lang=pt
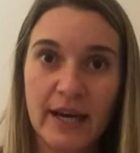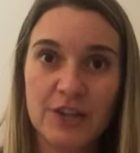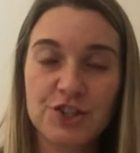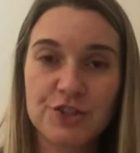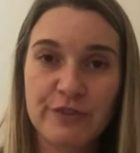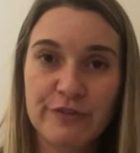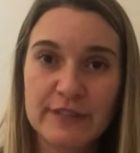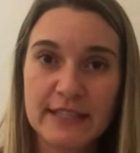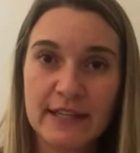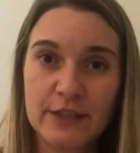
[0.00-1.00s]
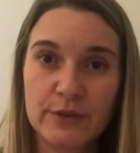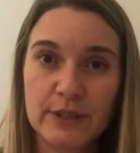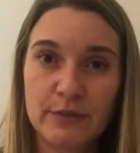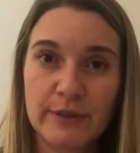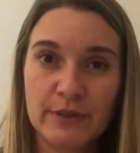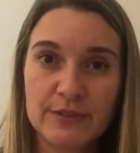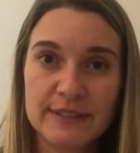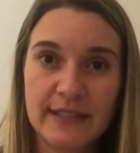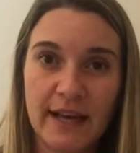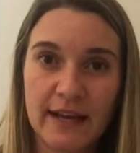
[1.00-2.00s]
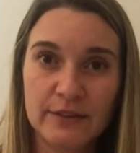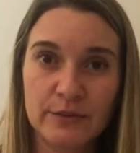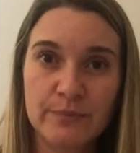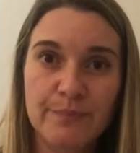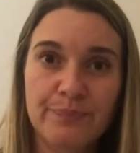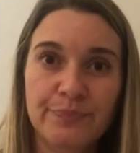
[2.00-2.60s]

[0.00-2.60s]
A gente vai fazer a leitura do enunciado